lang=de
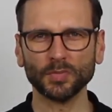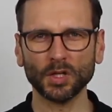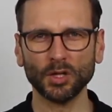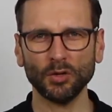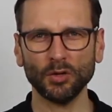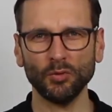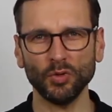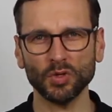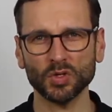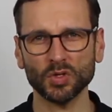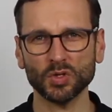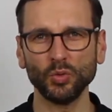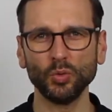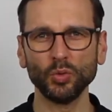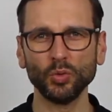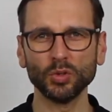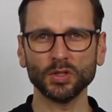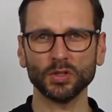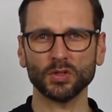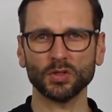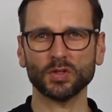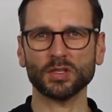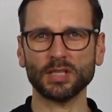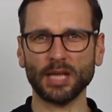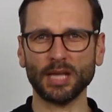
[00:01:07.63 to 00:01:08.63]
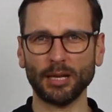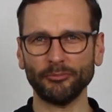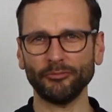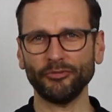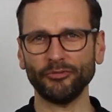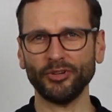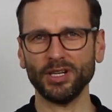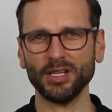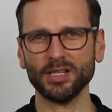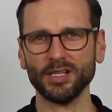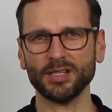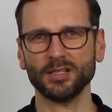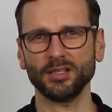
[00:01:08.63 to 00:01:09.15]
wo es gut
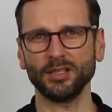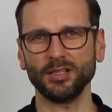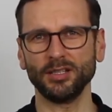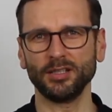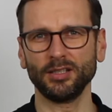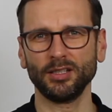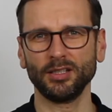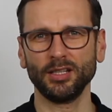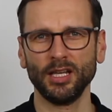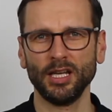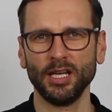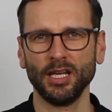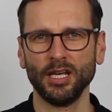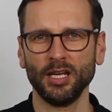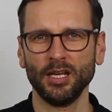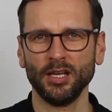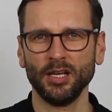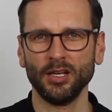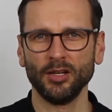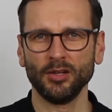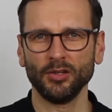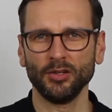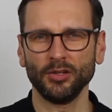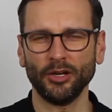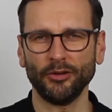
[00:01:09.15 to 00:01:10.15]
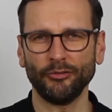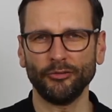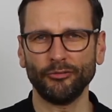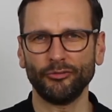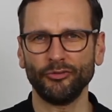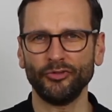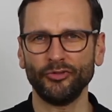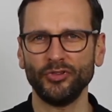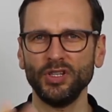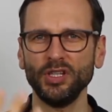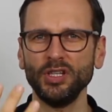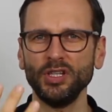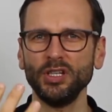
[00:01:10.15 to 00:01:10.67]
zusammenfasst in ja,
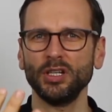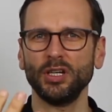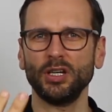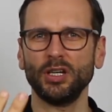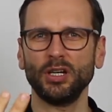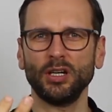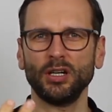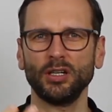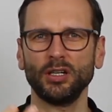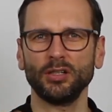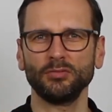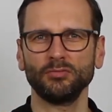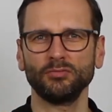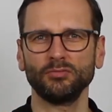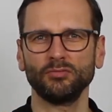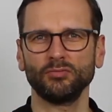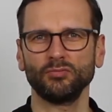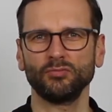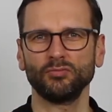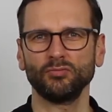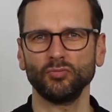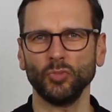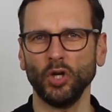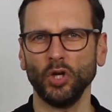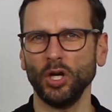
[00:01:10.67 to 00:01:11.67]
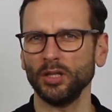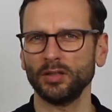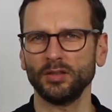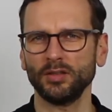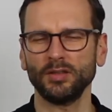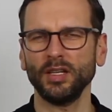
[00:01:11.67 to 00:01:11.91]
vier ja,